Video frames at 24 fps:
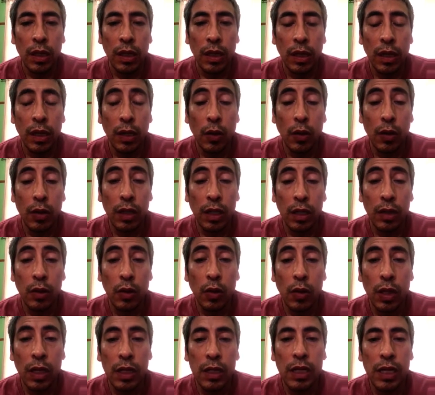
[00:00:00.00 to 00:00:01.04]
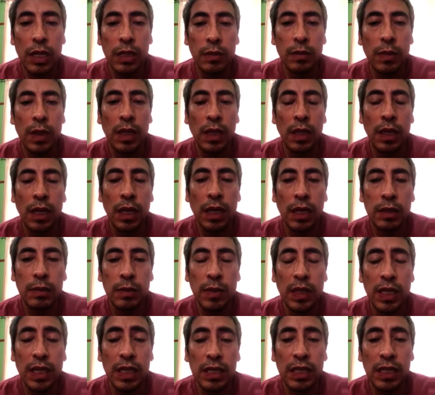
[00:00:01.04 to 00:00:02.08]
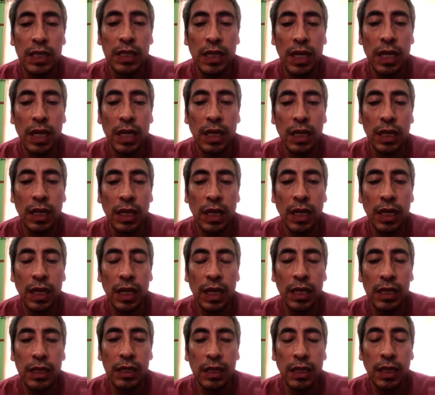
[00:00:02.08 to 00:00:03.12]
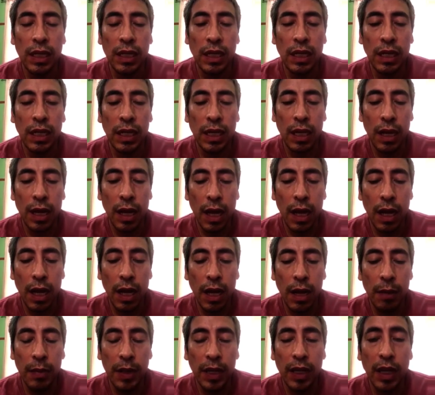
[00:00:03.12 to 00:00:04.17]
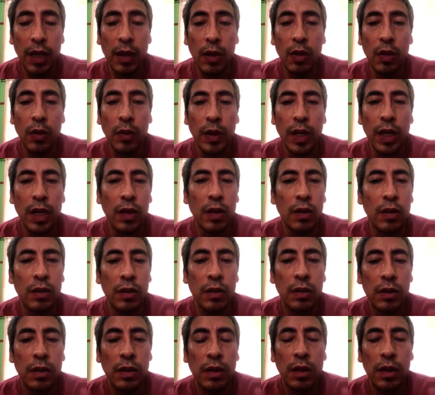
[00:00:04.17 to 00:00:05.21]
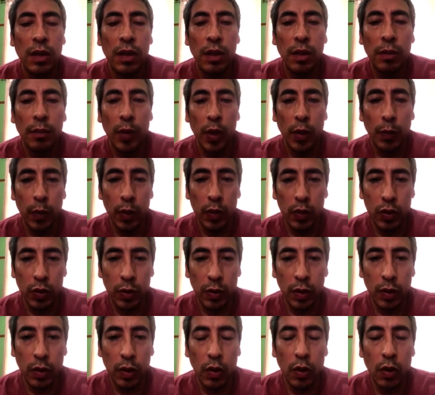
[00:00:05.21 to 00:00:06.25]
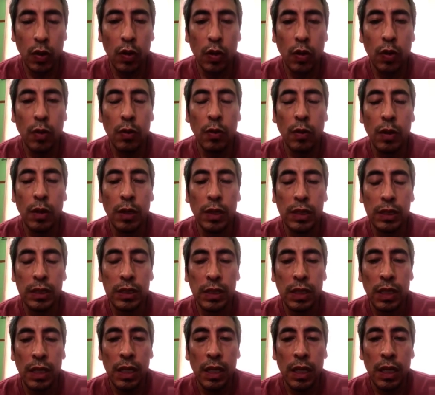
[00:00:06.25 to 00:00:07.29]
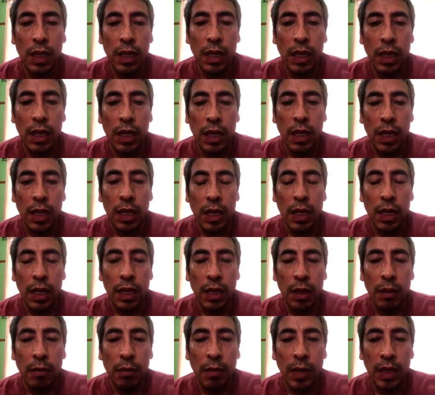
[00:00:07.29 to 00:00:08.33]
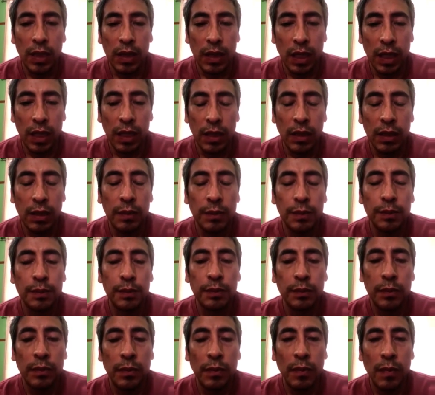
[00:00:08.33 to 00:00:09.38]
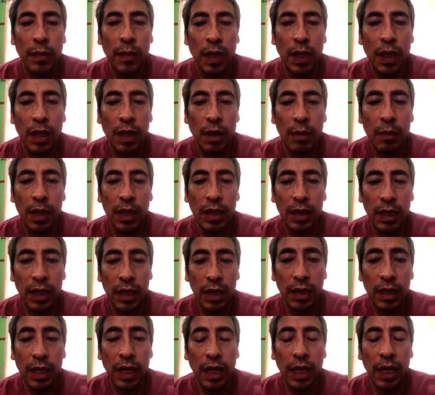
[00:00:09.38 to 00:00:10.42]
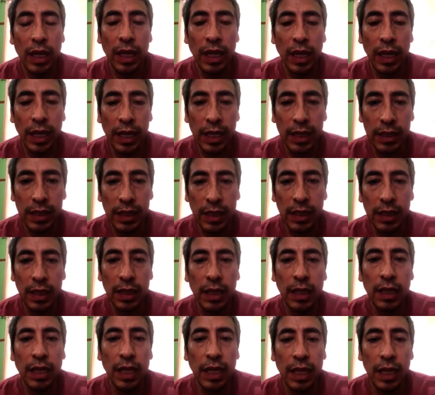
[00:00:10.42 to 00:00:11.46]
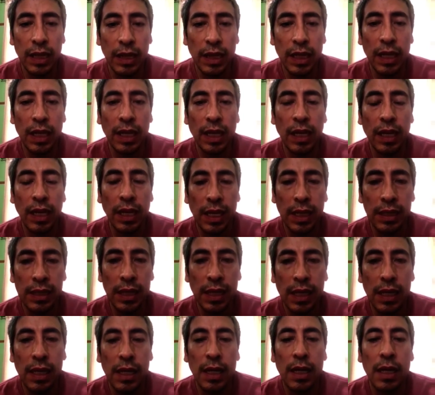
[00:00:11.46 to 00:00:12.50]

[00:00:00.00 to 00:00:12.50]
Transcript: recordar todas las, medidas que, se ha, que, ha aplicado el gobierno, pero por sobre todo es mantén, mantente en casa, quédate en casa.